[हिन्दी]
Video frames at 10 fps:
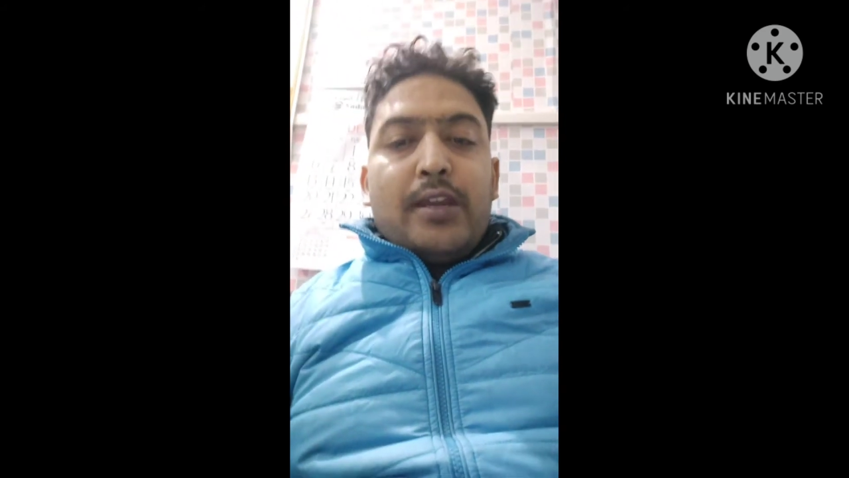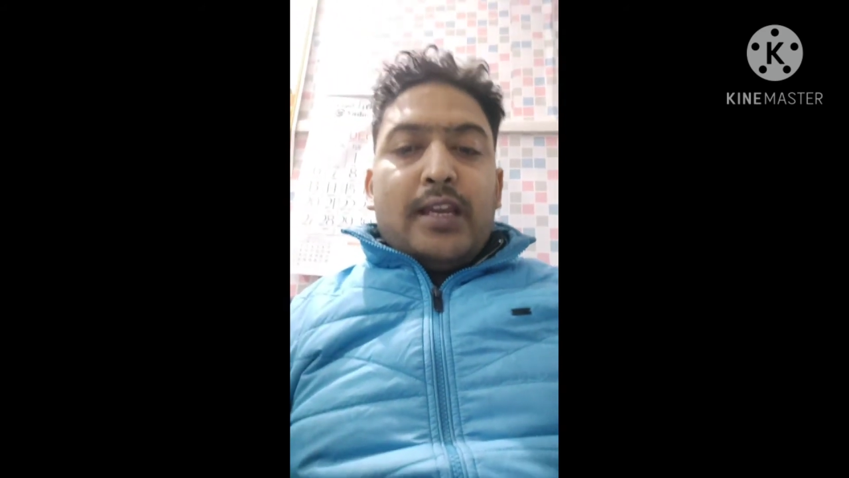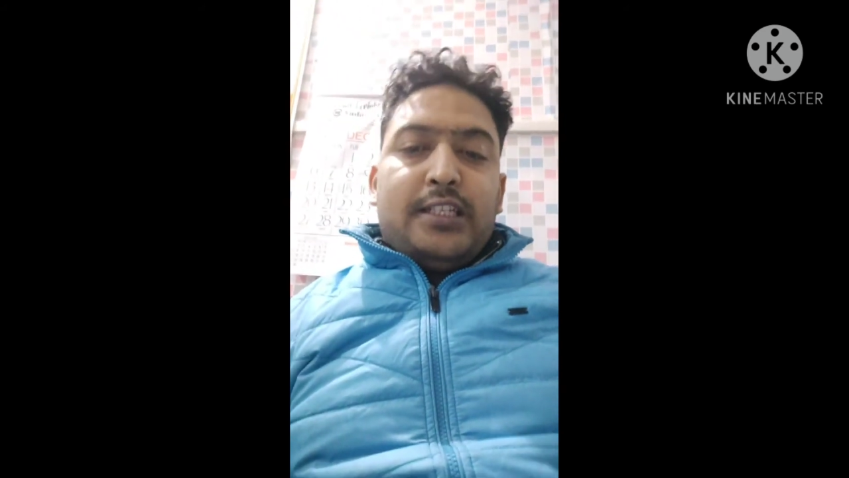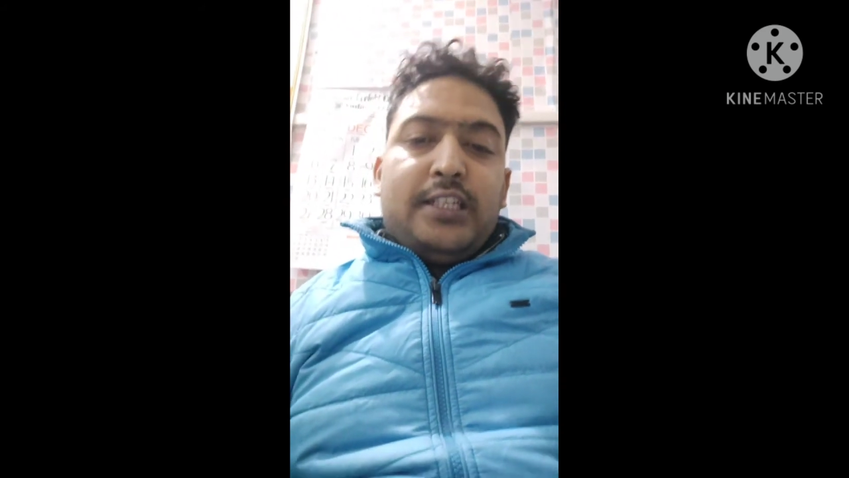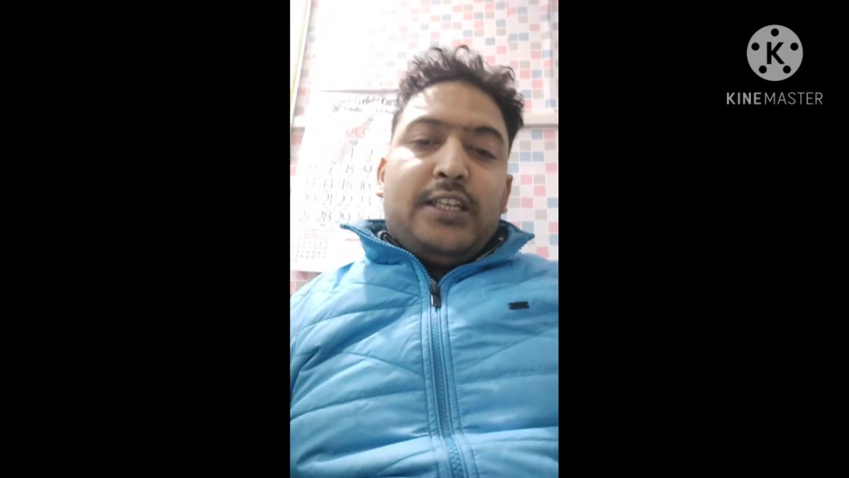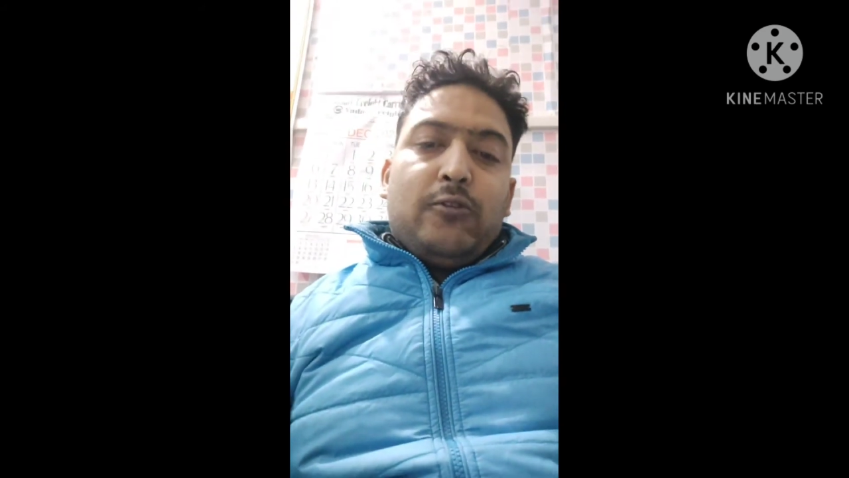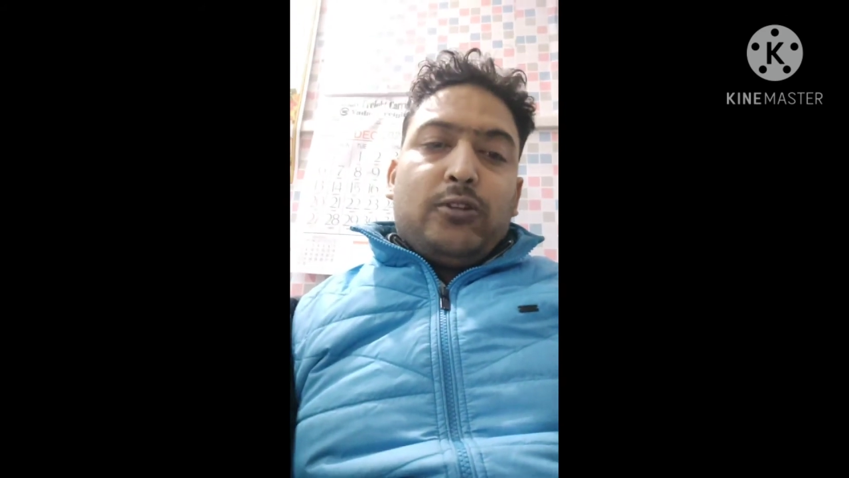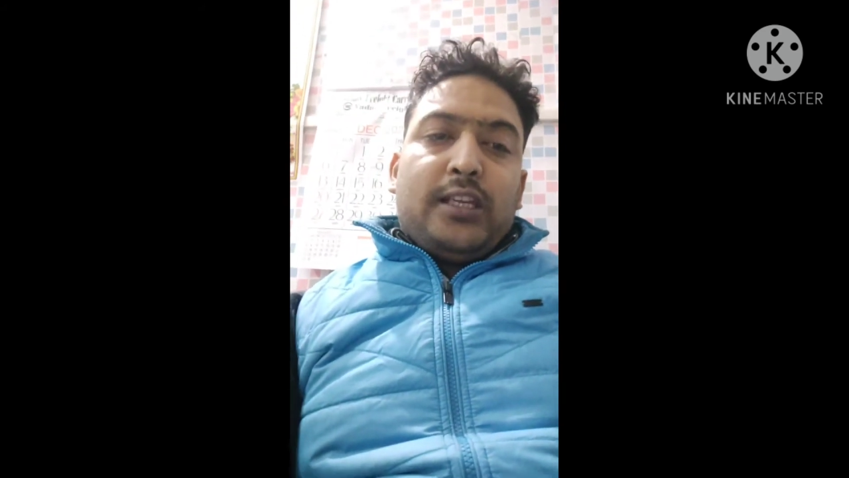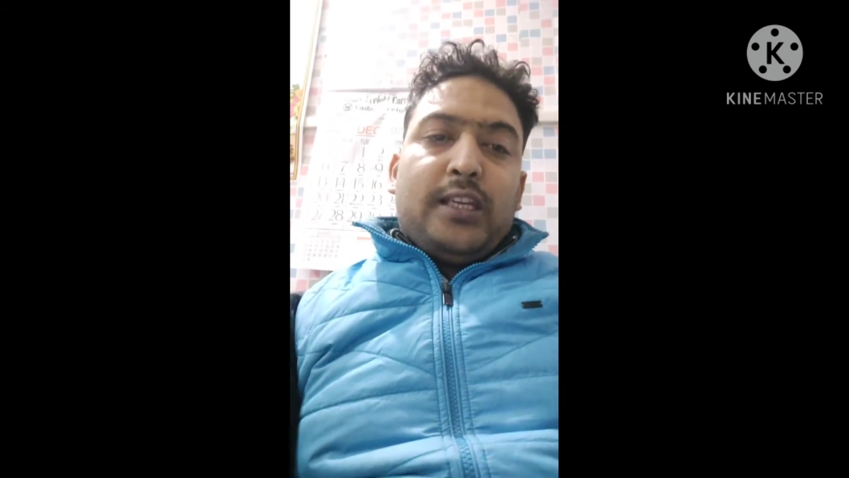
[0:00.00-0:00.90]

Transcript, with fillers: यही चीज़ें होती